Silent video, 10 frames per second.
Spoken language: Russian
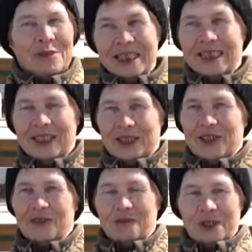У нас,
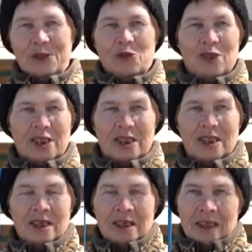конечно, в
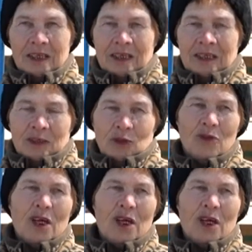поселке ну,